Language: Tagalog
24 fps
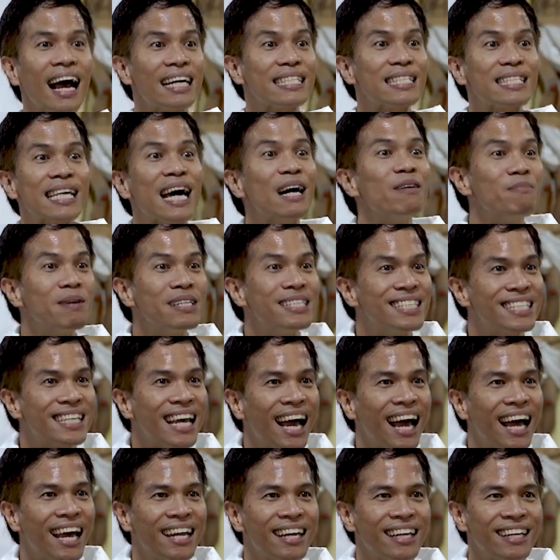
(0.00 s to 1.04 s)
kasama
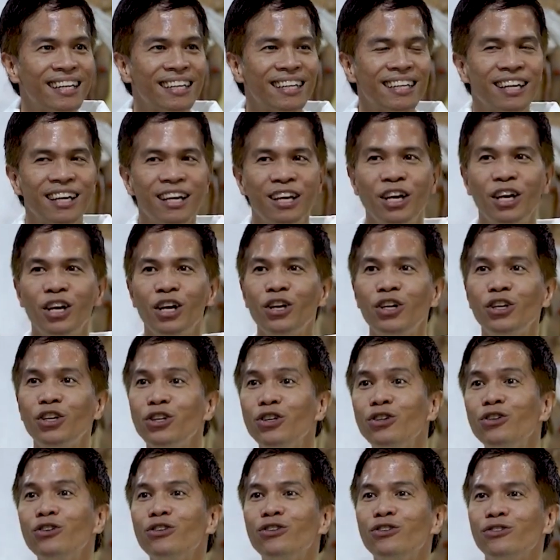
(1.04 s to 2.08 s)
dyan
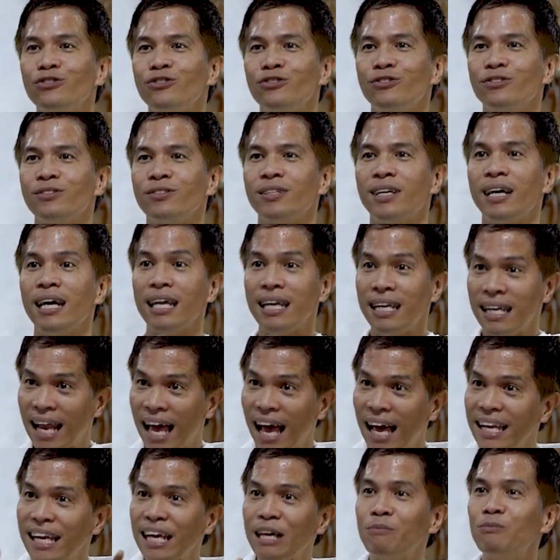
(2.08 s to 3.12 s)
yung
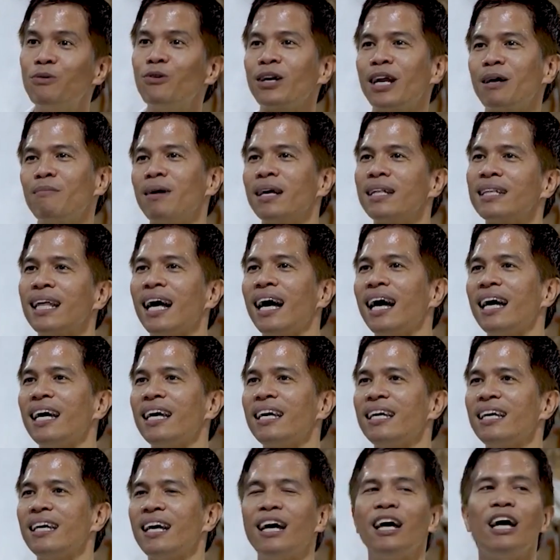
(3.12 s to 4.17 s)
nanay mong
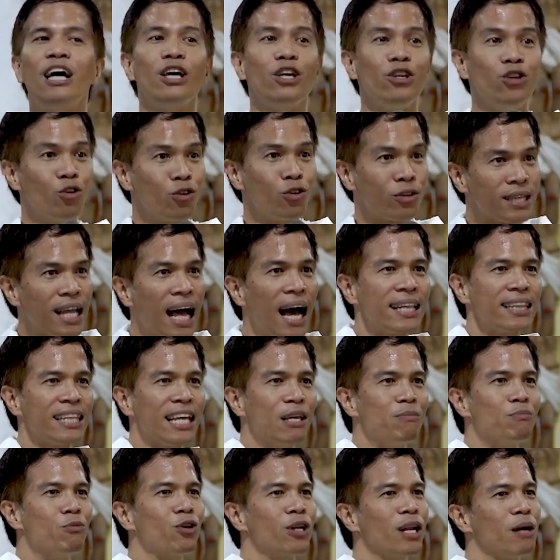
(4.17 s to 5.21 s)
namatay, yung
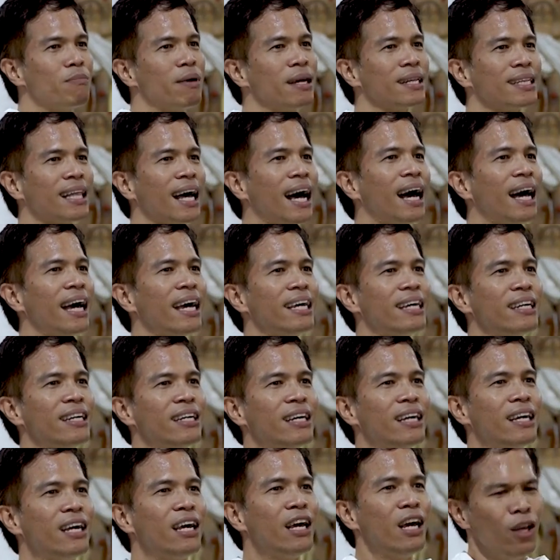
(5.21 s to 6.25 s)
tatay mong
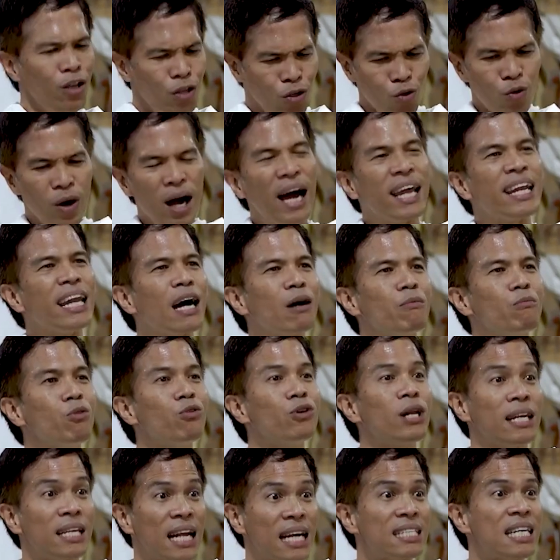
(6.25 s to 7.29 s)
namatay, yung anak
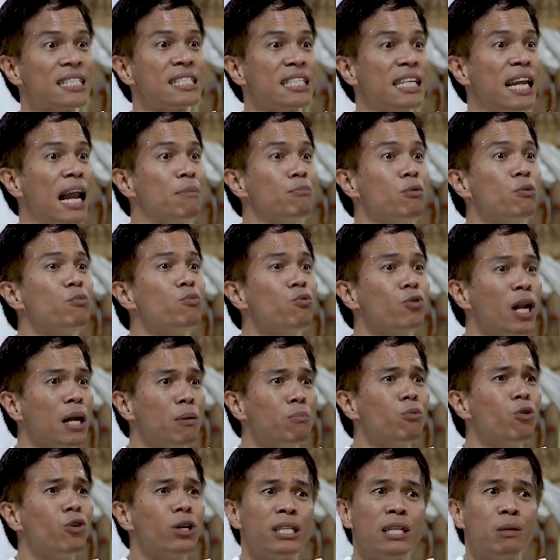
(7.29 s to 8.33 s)
mo na nasa
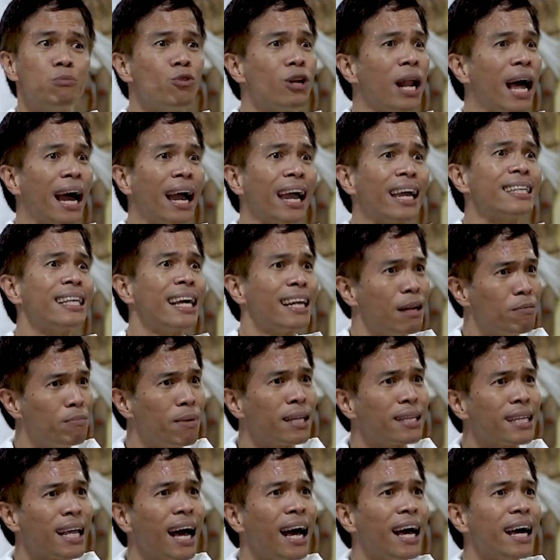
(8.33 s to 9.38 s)
sinapupunan mo, hindi mo nakita,
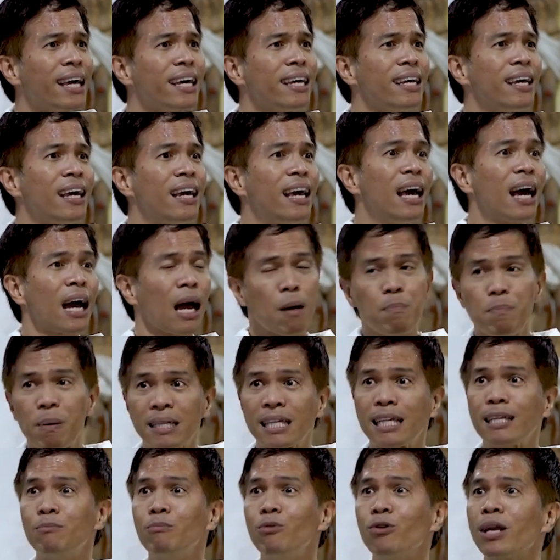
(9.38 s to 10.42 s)
namatay,
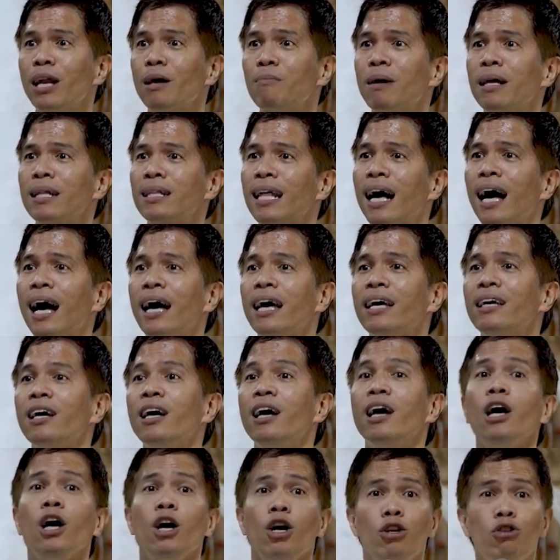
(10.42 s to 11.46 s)
kapatid mong namatay,
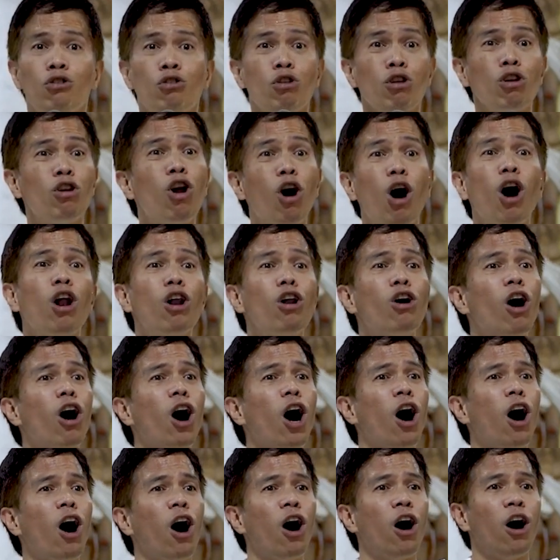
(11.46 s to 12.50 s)
yung lolo
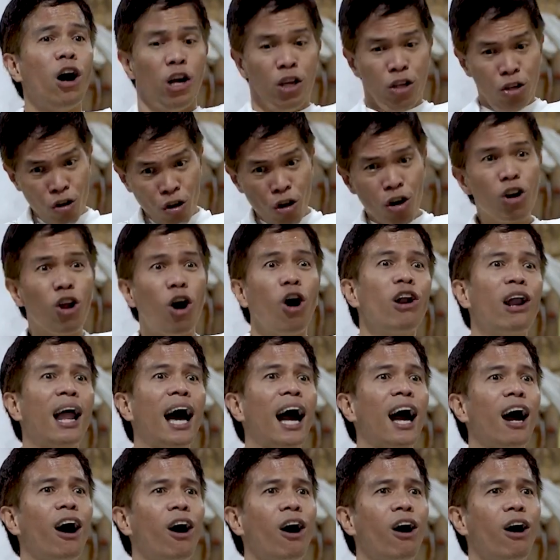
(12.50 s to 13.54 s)
ko, yung lola
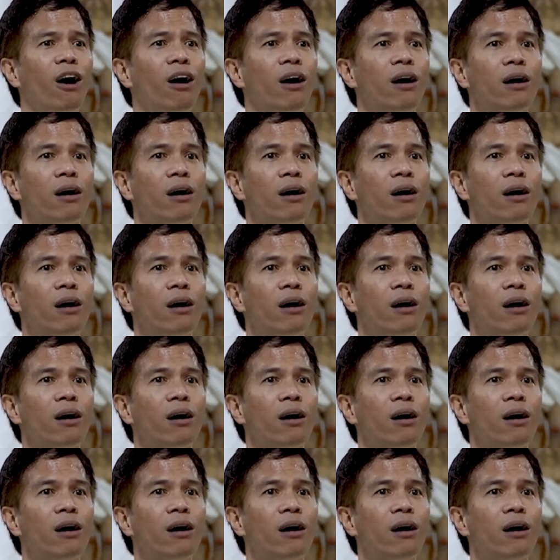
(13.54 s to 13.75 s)
ko,